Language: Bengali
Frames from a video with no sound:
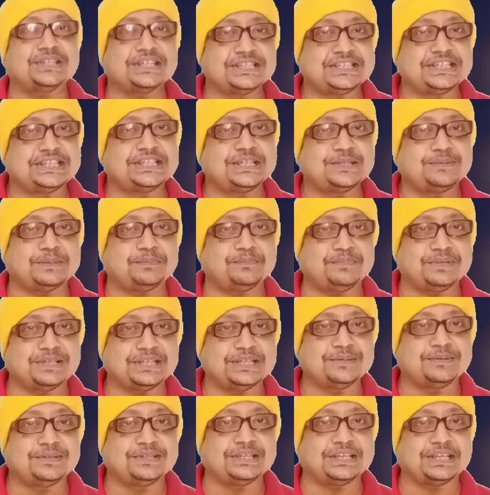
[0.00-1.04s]
দেশ হিসেবে
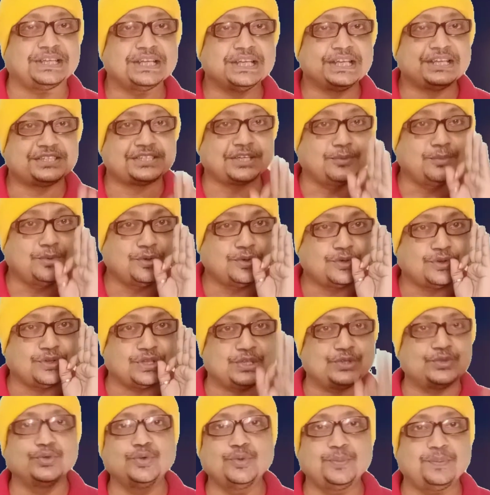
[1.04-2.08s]
পৃথিবীতে সমগ্র
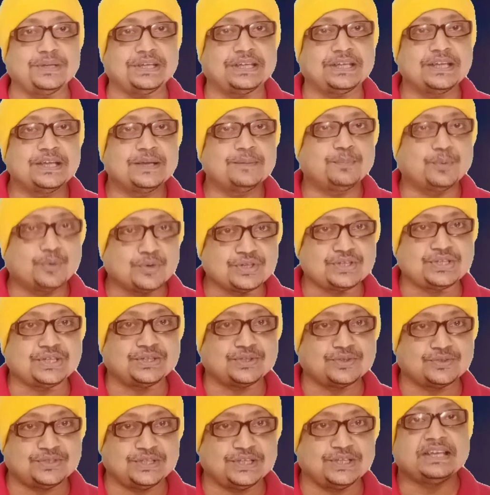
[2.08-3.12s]
ইউরোপে পরিচিত
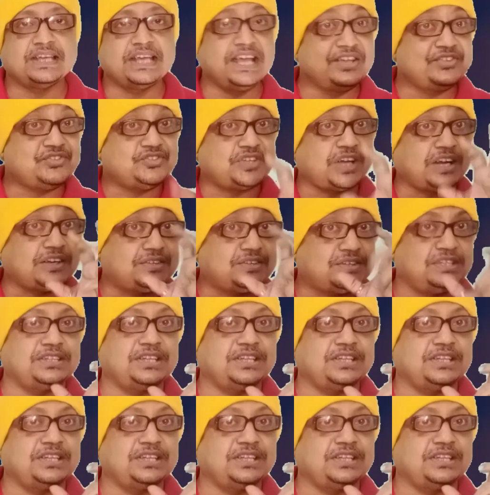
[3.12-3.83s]
ছিল এই চারটি